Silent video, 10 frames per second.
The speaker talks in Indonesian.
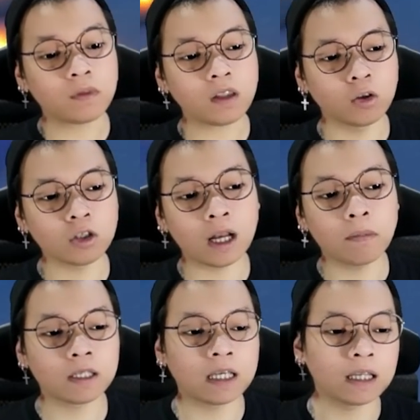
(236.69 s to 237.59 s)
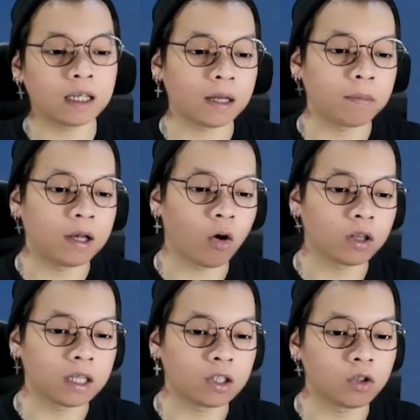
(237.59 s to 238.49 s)
terus kalian bisa kirim ide
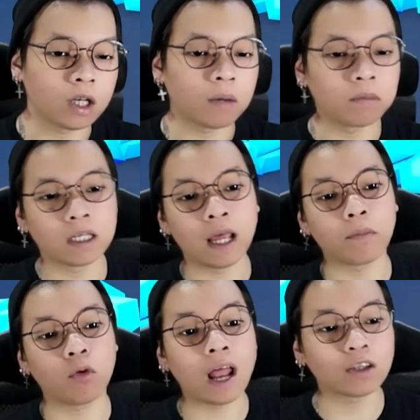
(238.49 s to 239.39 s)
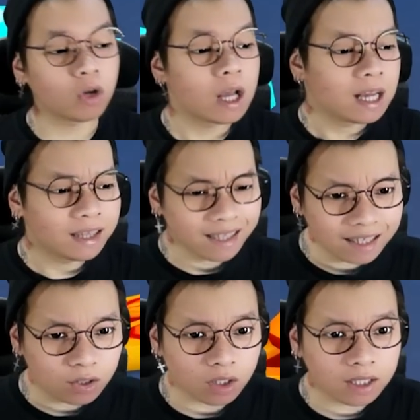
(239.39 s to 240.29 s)
konten di situ juga dan bisa DM gue langsung di
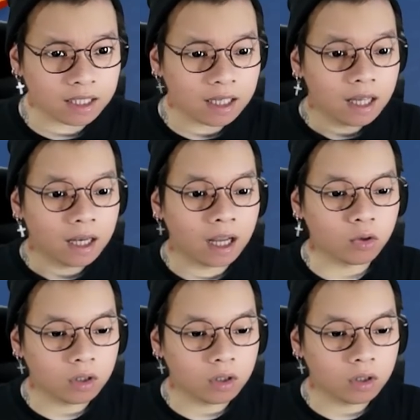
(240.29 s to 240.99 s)
Discord guys ya langsung